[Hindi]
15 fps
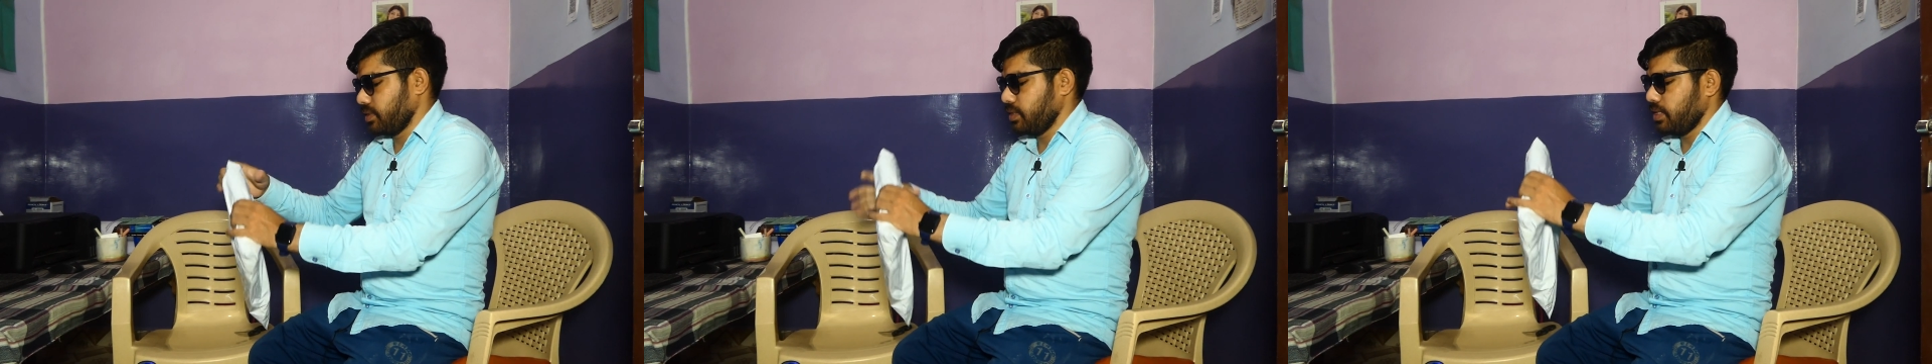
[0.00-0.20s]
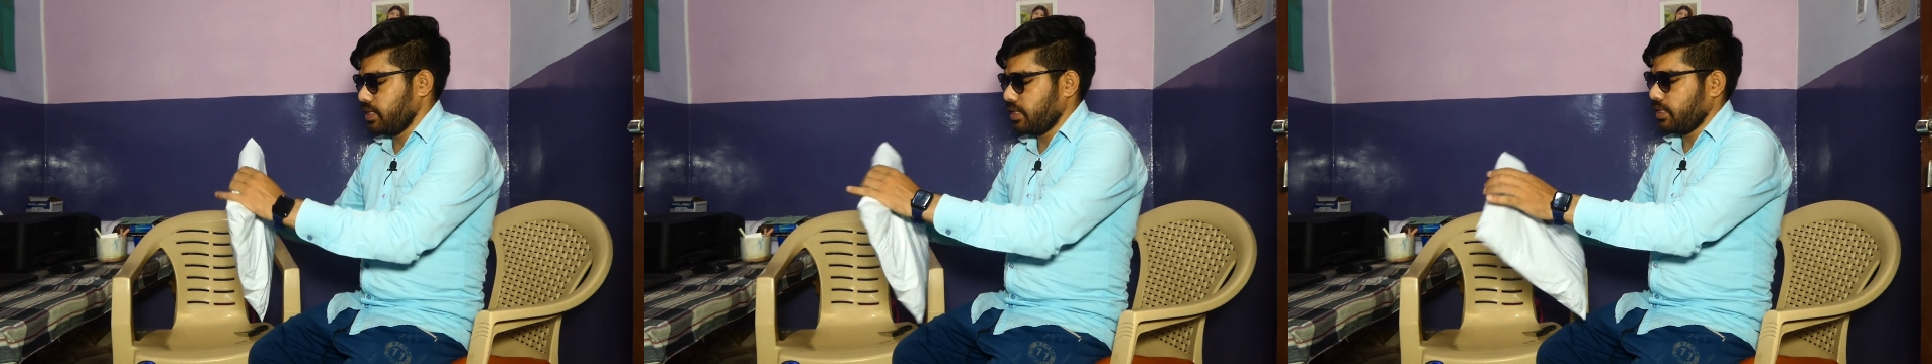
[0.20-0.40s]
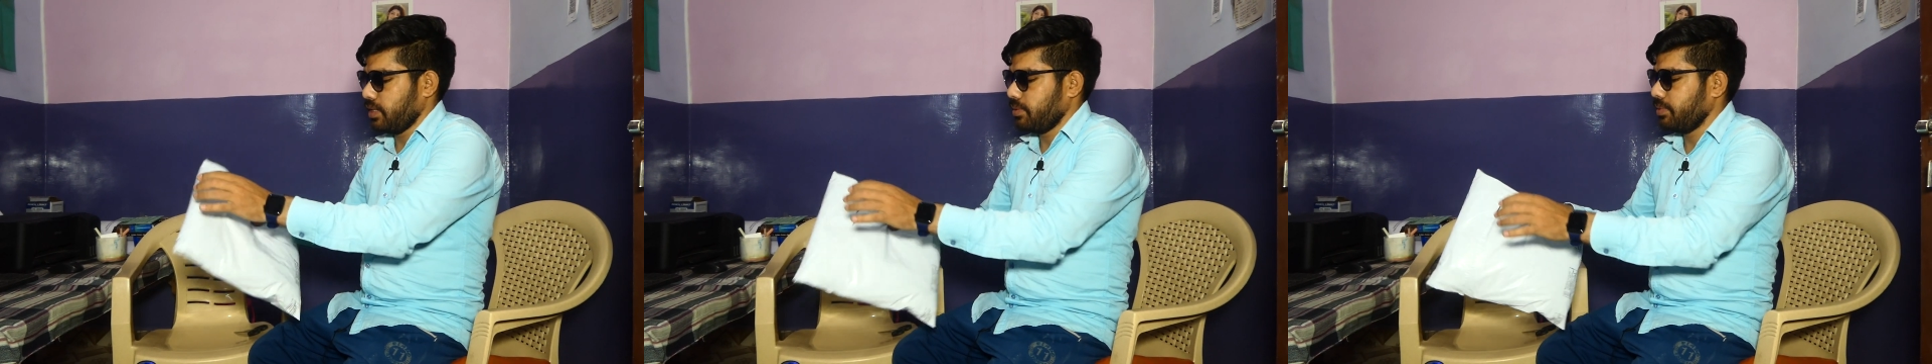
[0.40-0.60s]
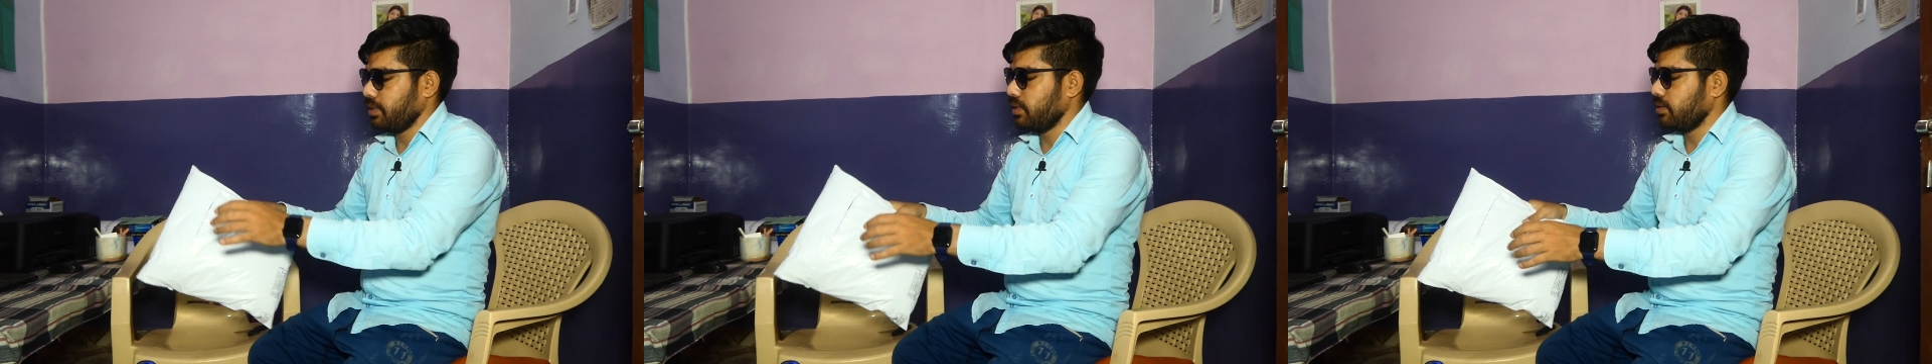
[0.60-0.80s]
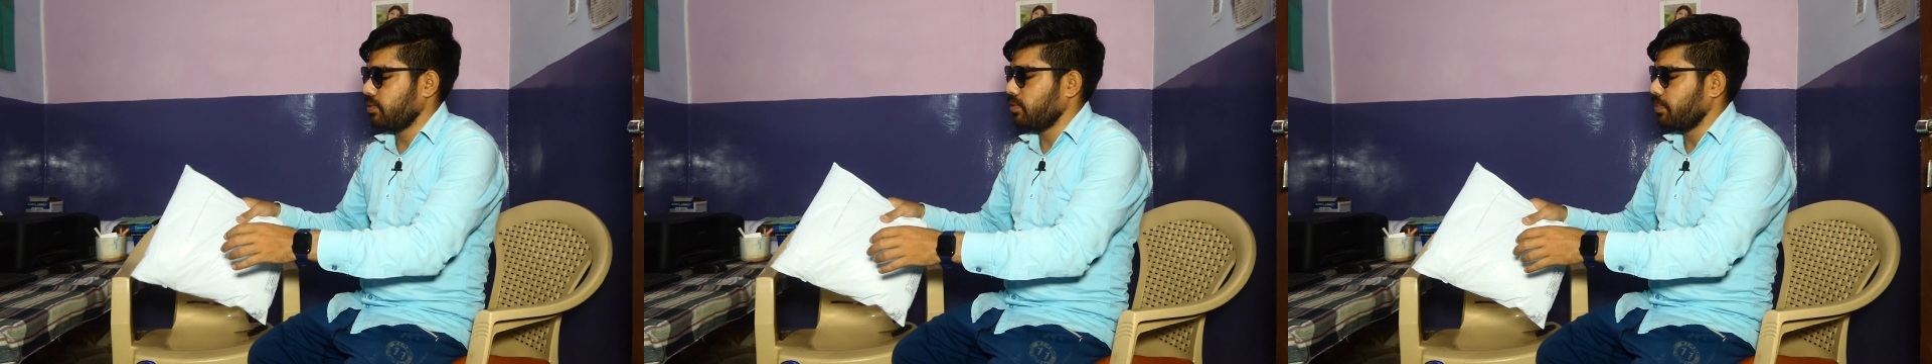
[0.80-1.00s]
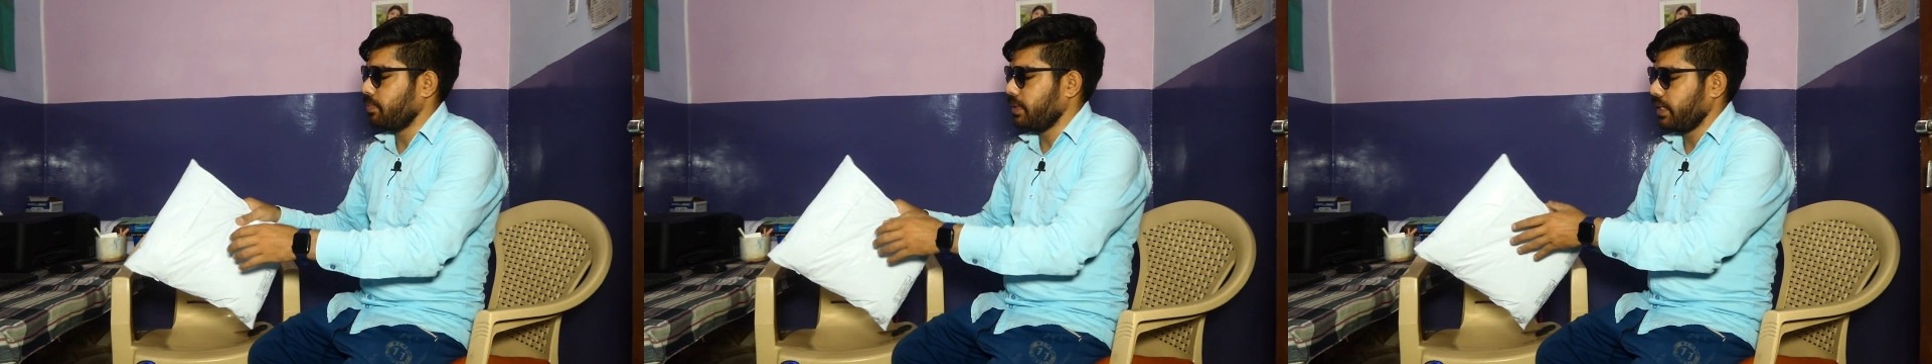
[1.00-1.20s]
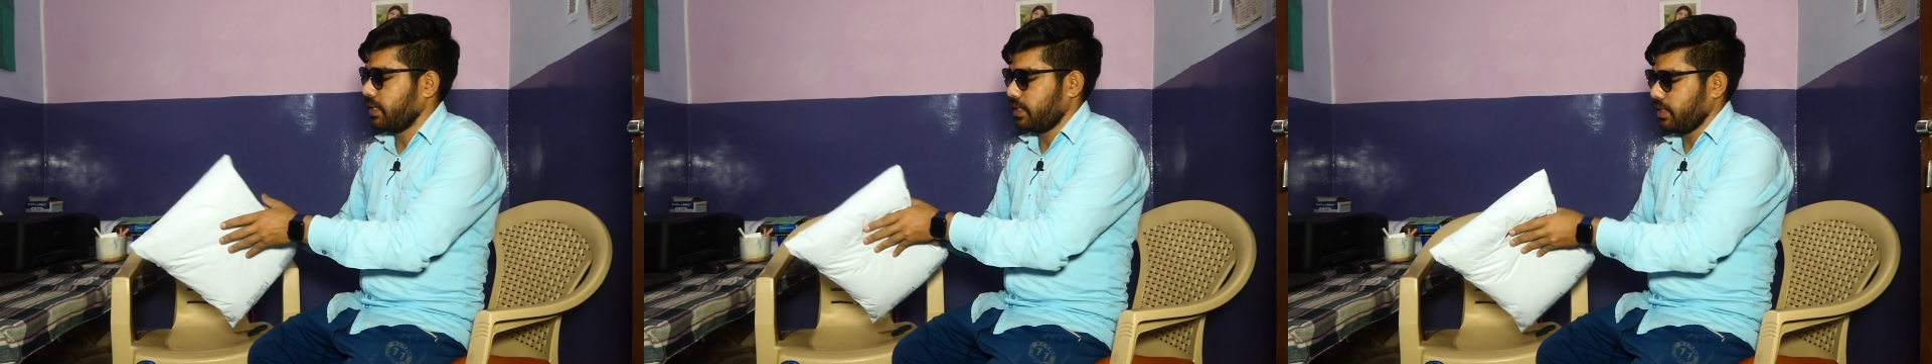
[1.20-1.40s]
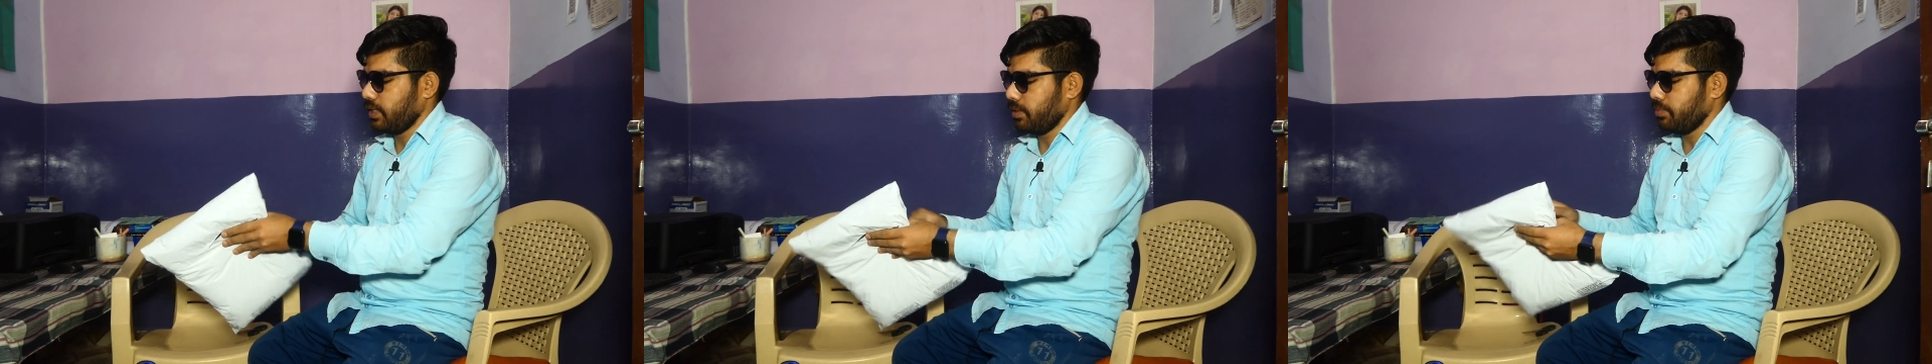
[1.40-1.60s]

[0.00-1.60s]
ये है बिल्कुल पैक है